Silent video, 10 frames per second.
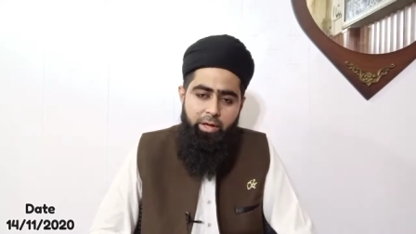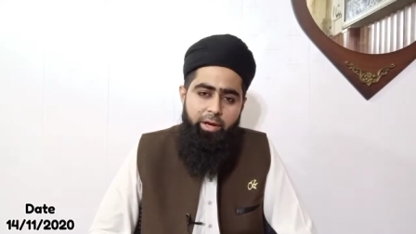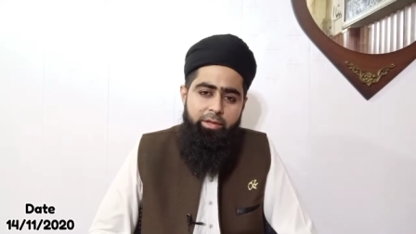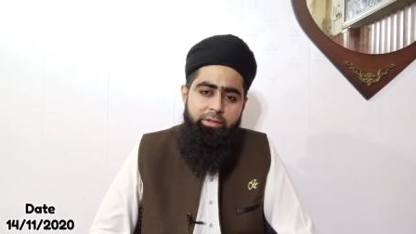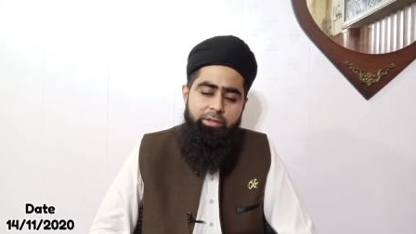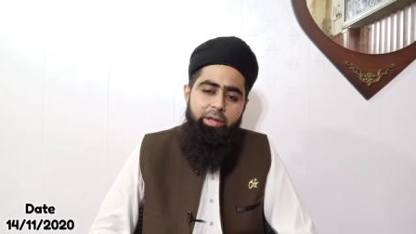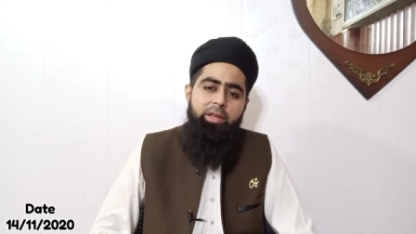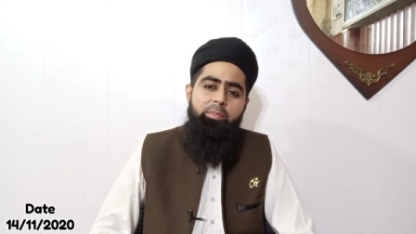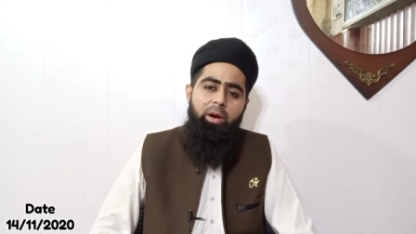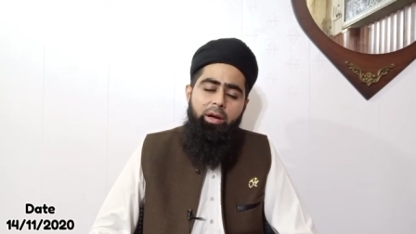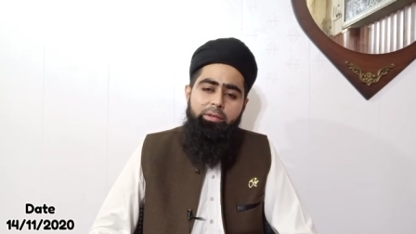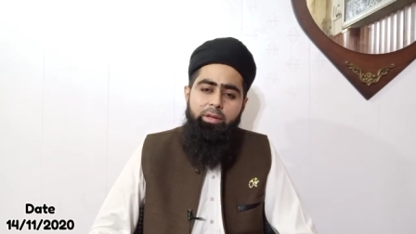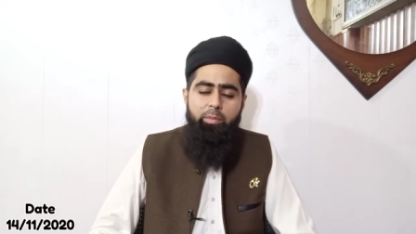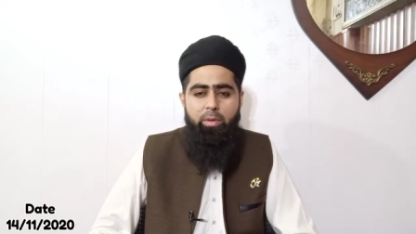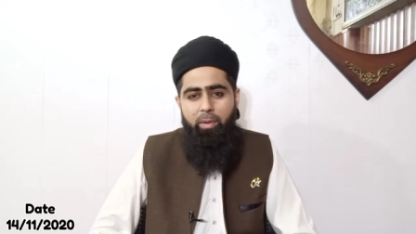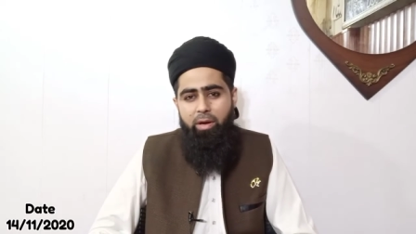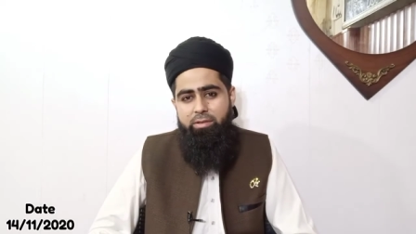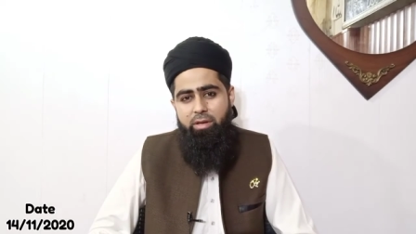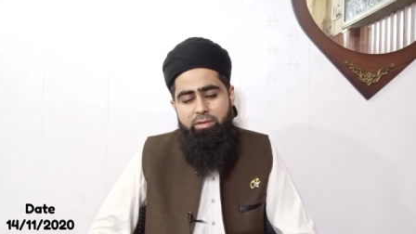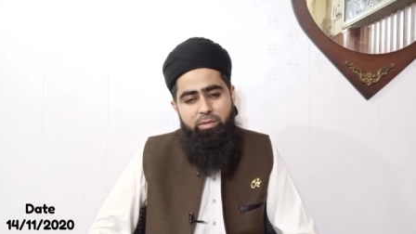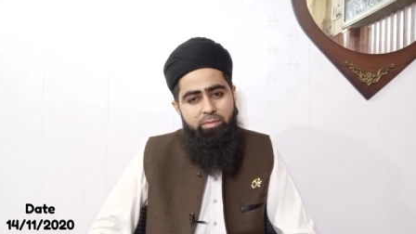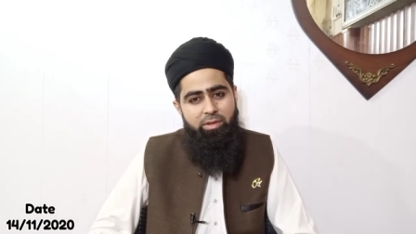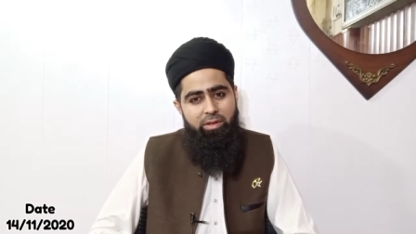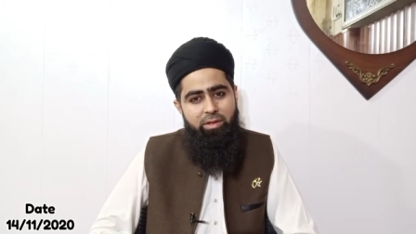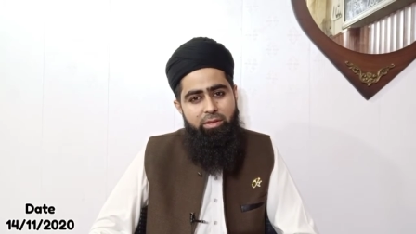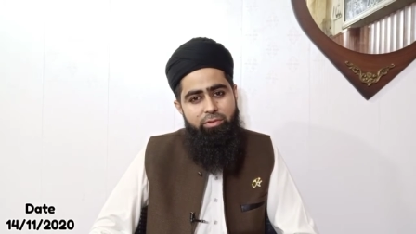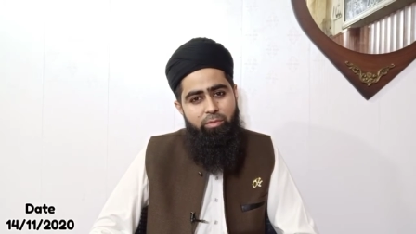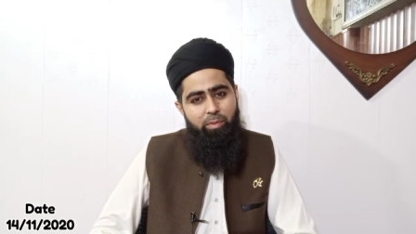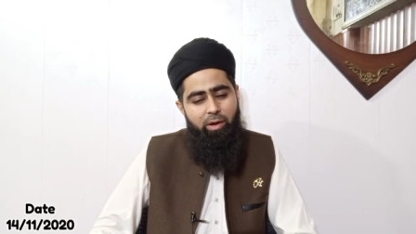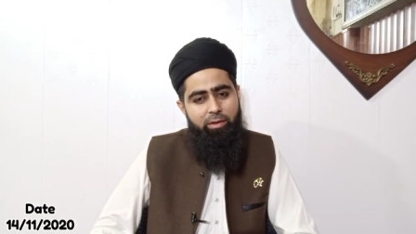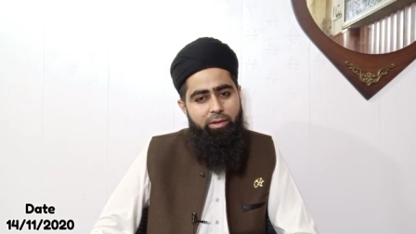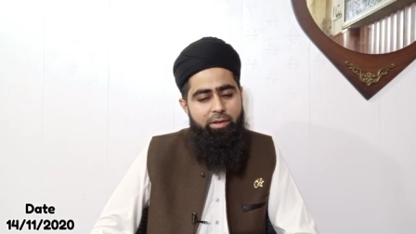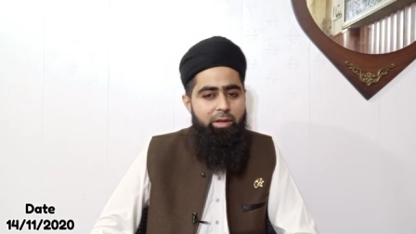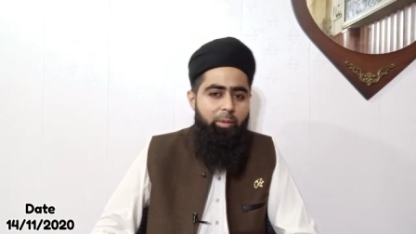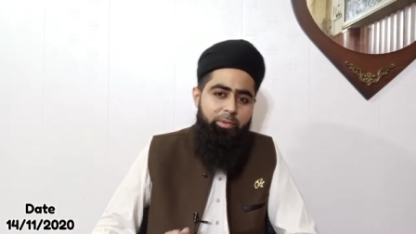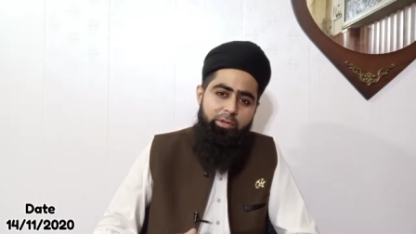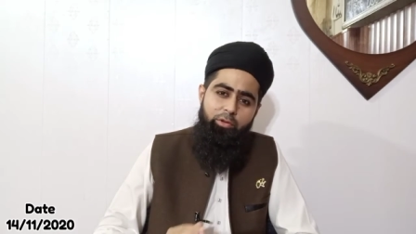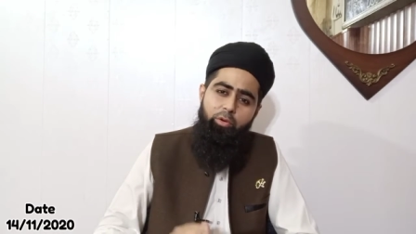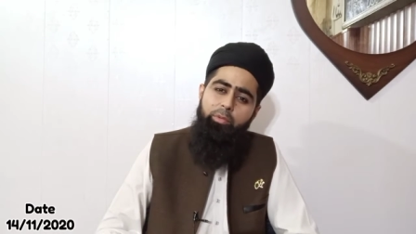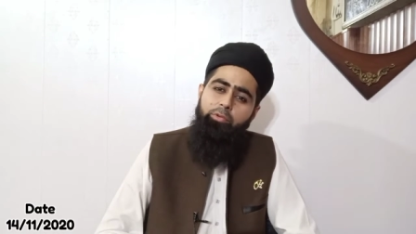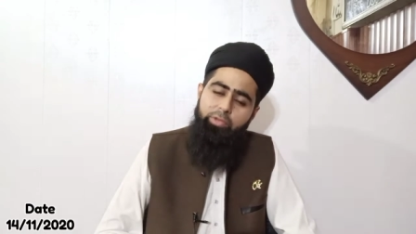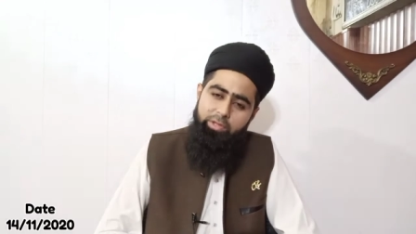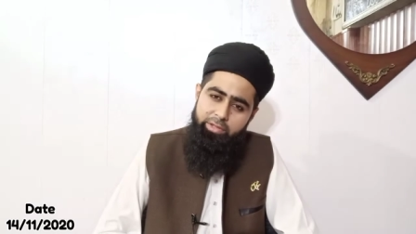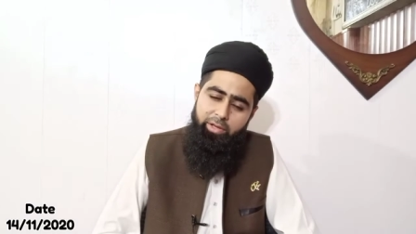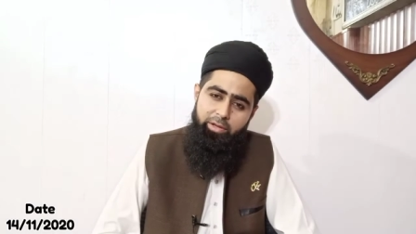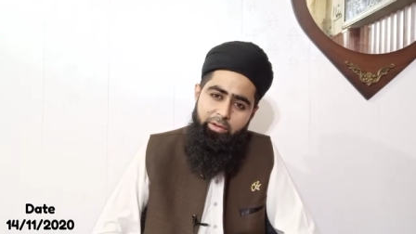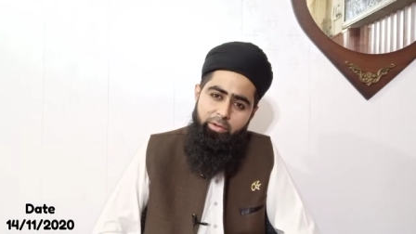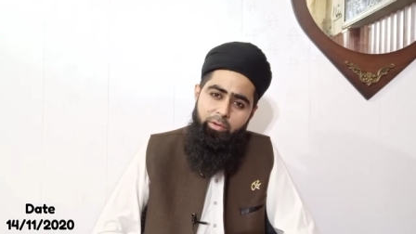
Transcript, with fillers: शायद यही बात नबी पाक वसम की जो बात है ये आपके दिलों में उतर जाए